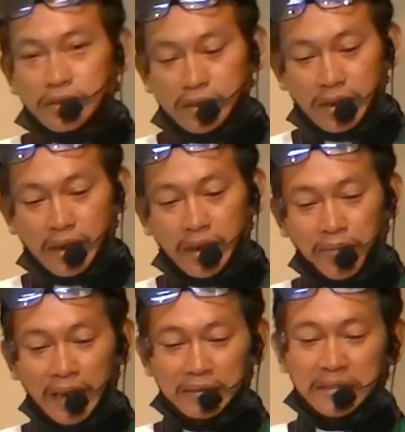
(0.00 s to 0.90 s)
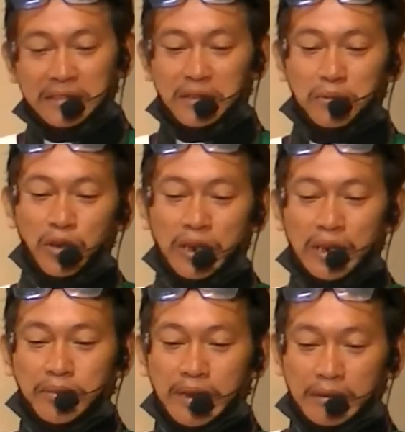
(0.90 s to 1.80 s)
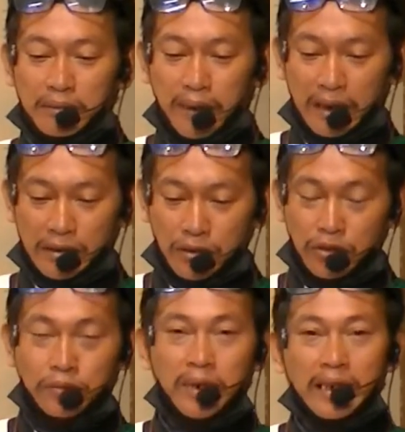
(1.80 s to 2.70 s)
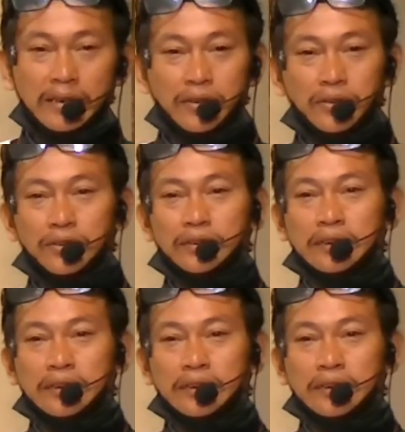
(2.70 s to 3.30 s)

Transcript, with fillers: apan subo kay pa palandungon mga igsoon